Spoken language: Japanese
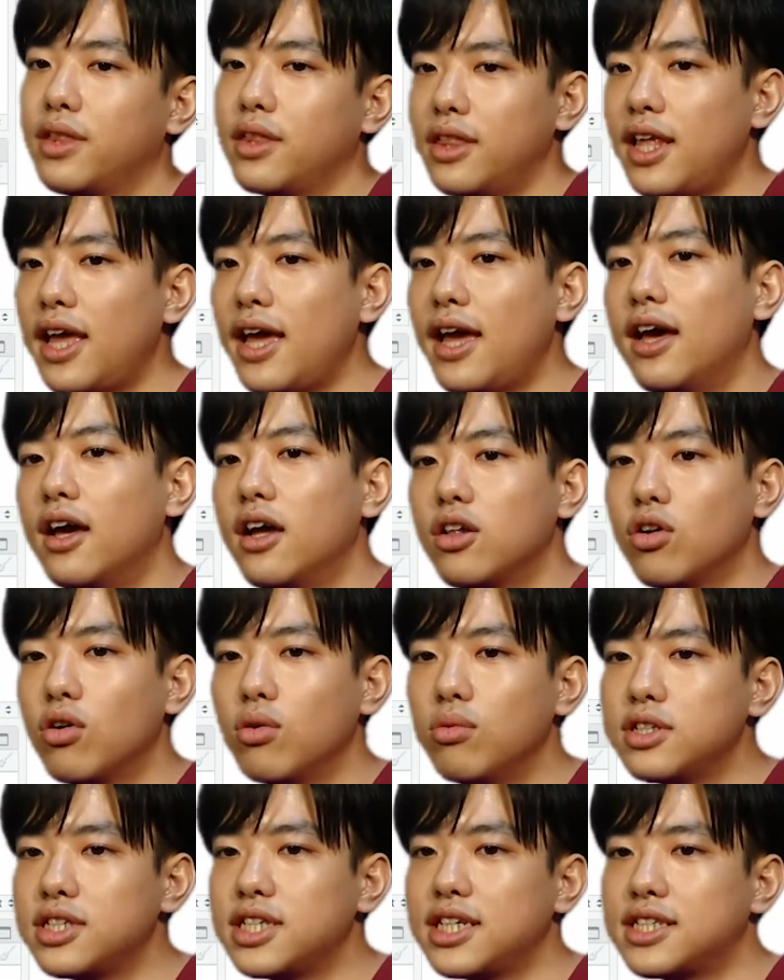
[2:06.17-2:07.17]
で、当
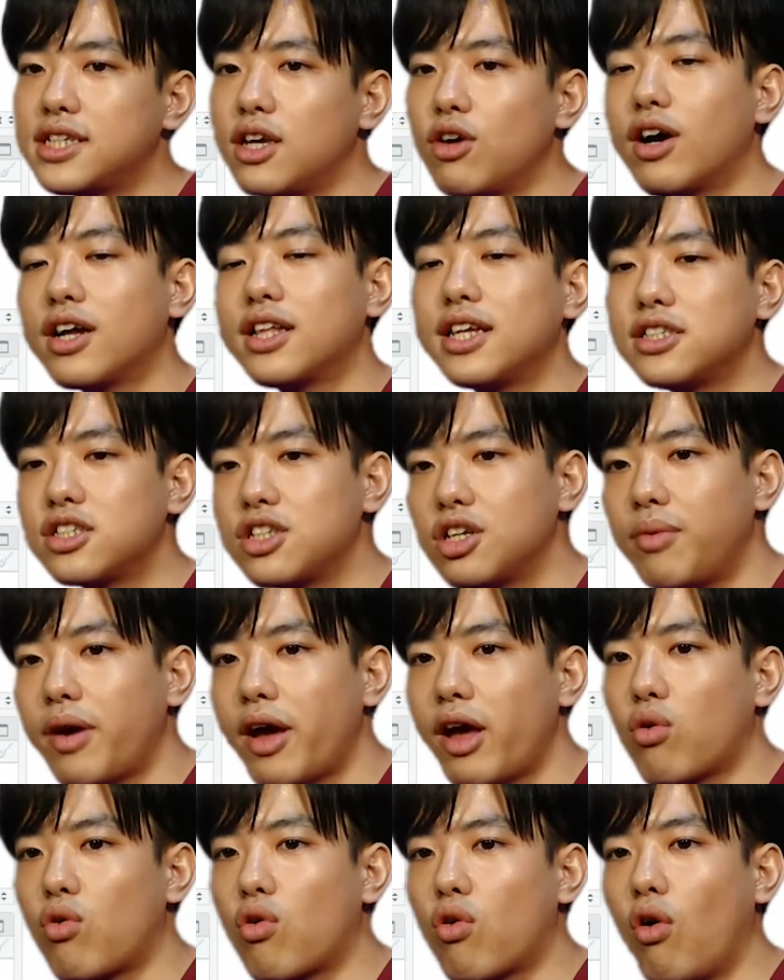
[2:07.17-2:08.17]
分散性を仮定する場
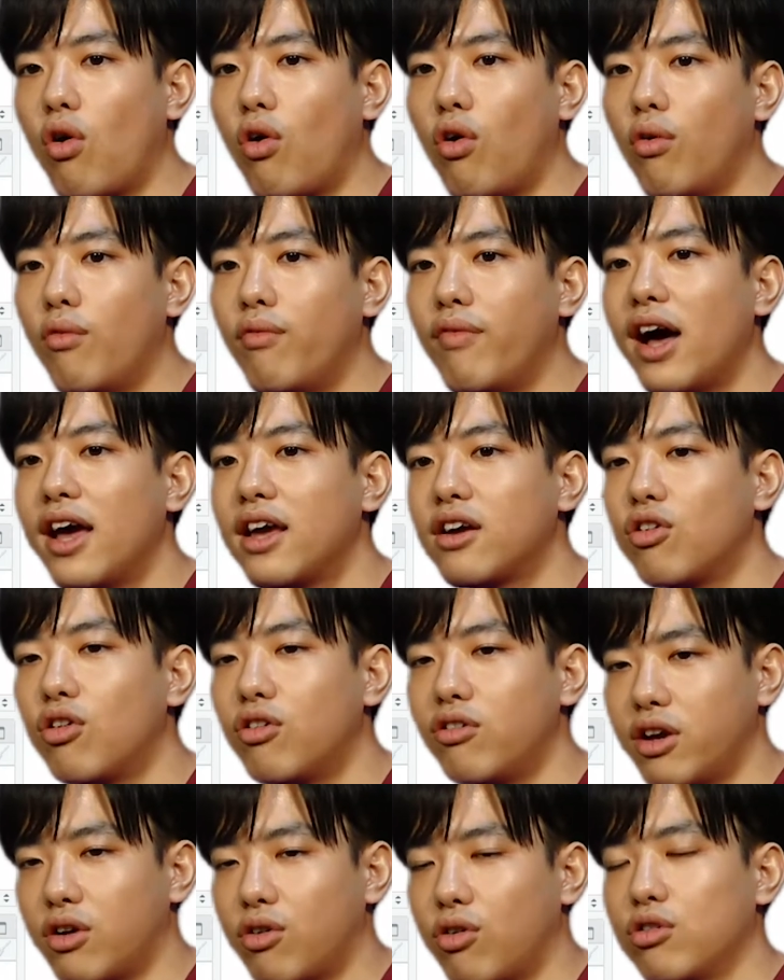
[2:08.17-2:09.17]
合は、ここ、
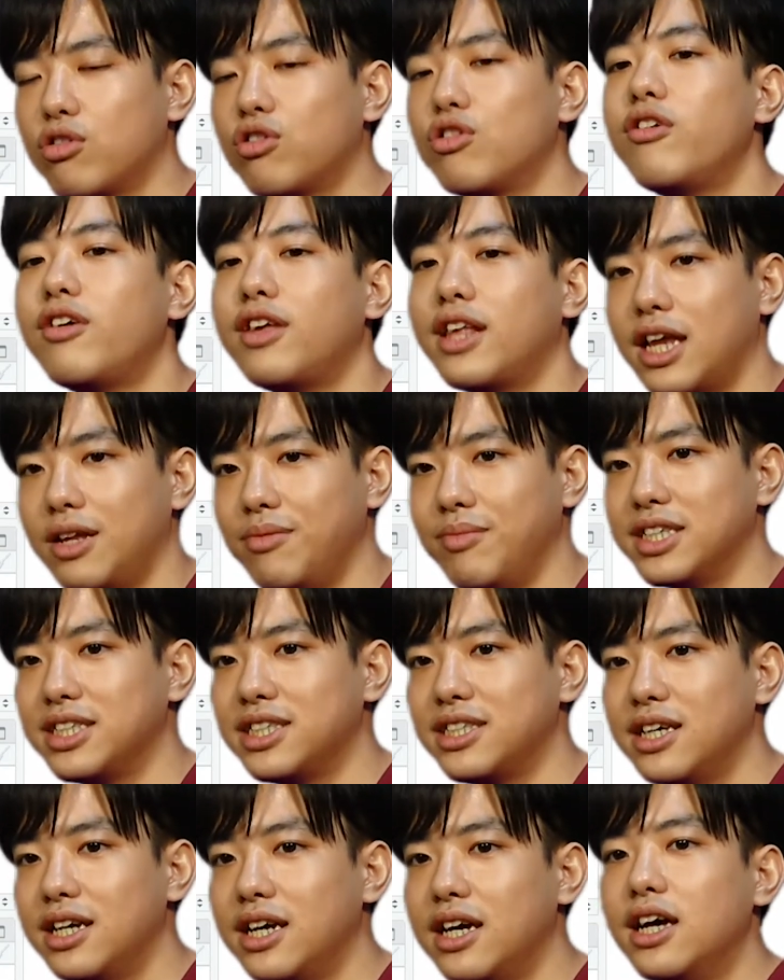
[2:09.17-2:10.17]
バーイコールイコールトゥルーになりま
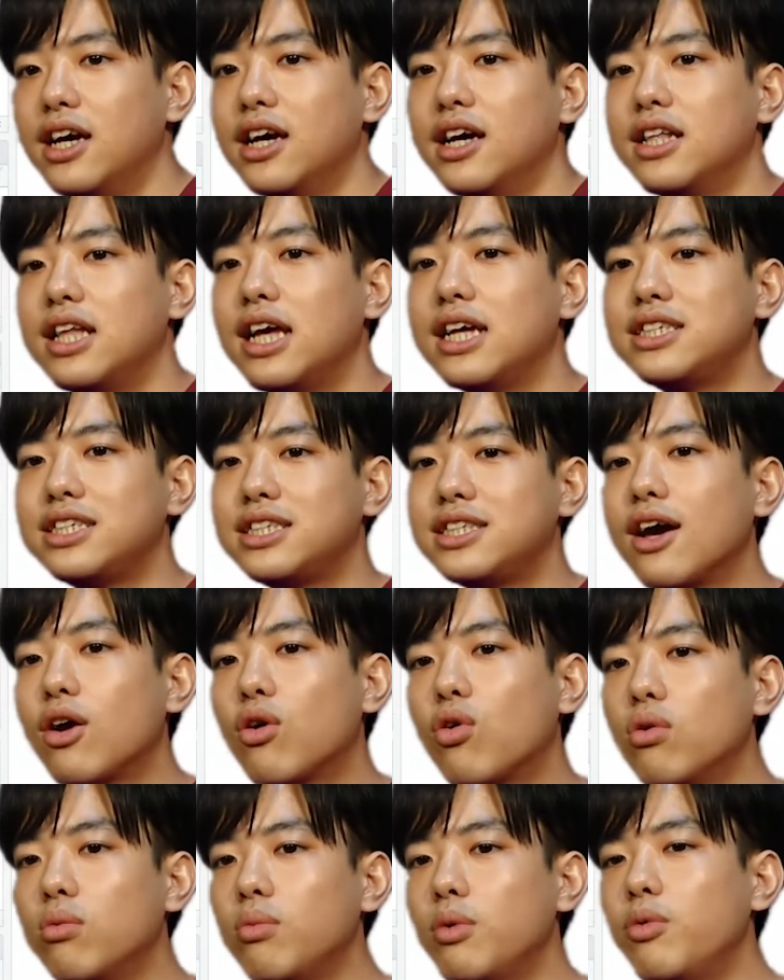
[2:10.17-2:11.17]
す。で、実際
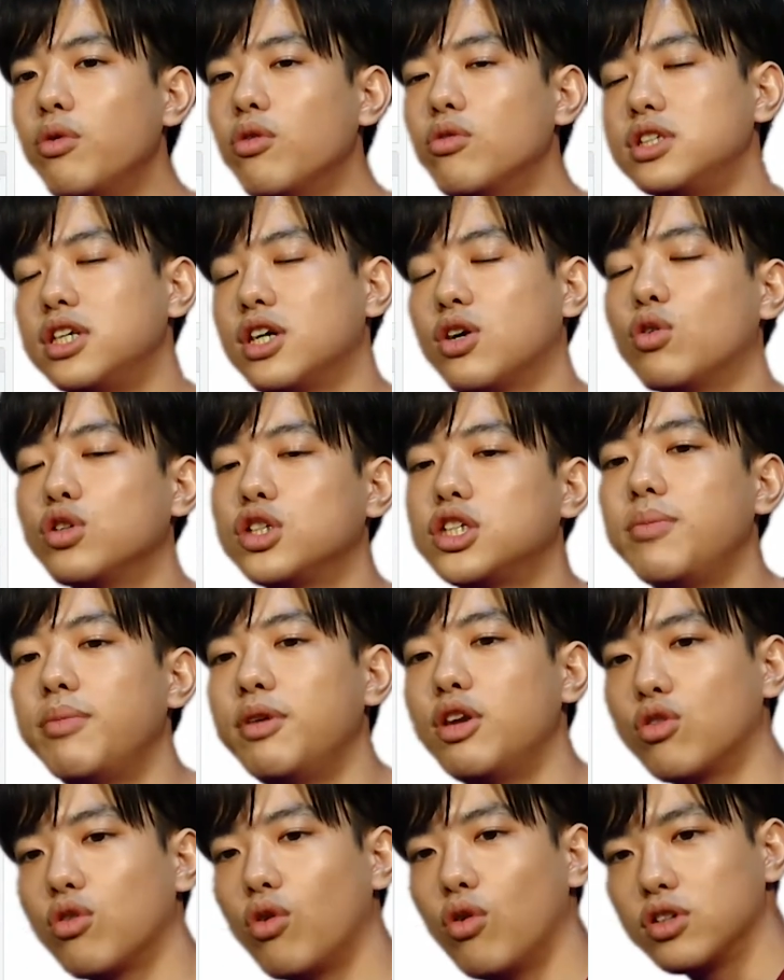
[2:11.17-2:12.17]
この部分を実行してみ
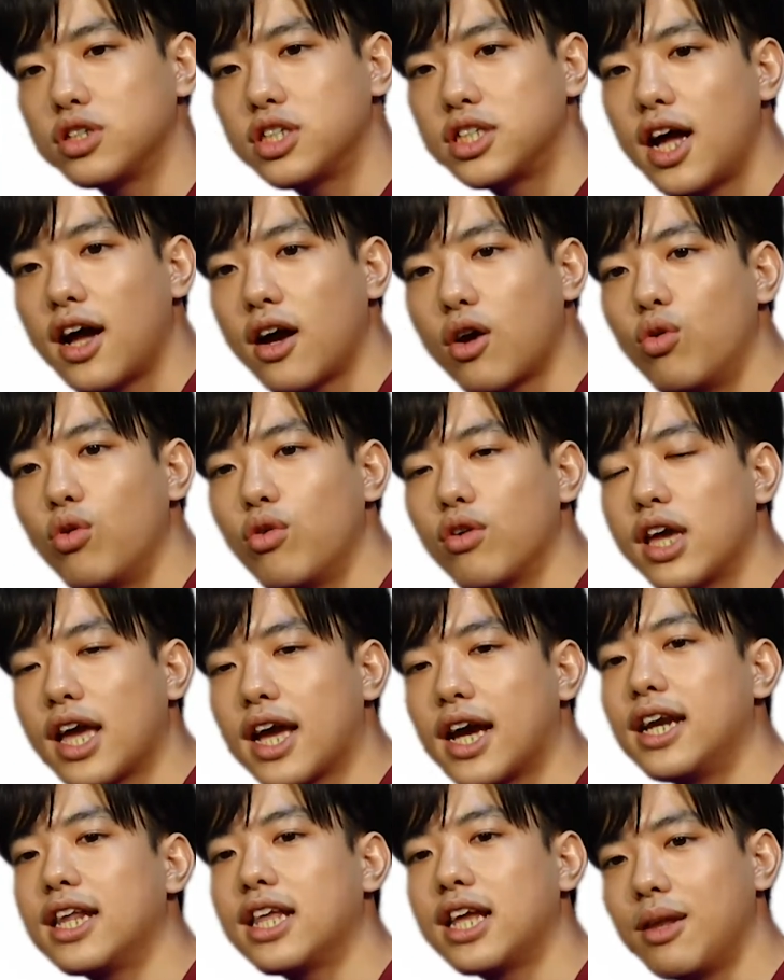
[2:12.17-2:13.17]
ると、下、この結
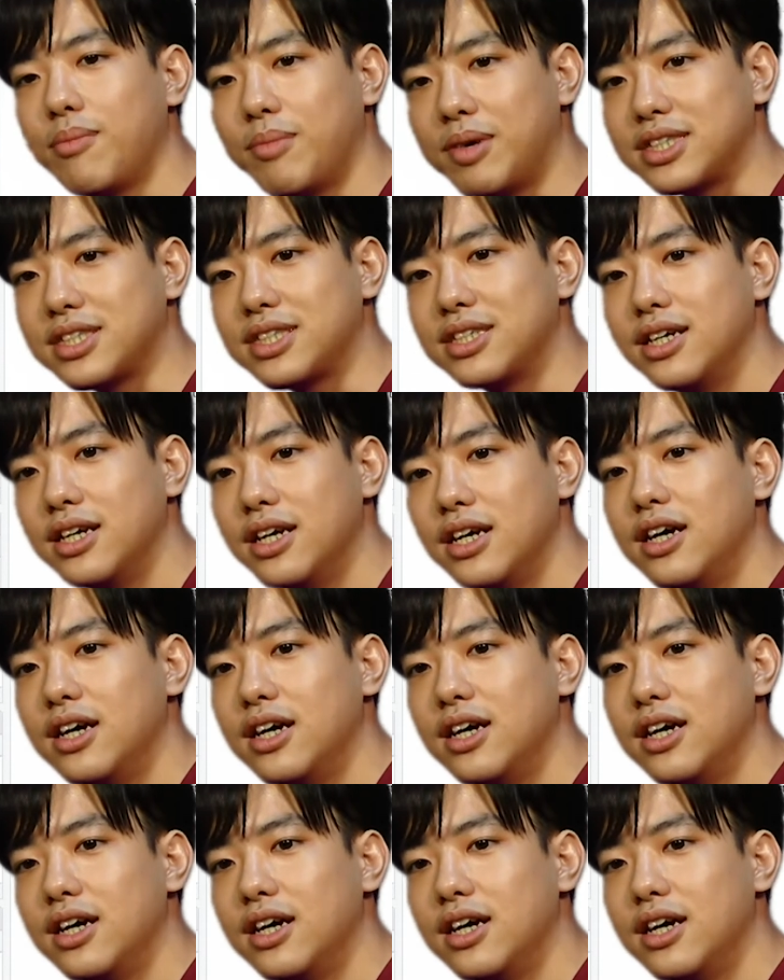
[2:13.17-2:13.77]
果になります。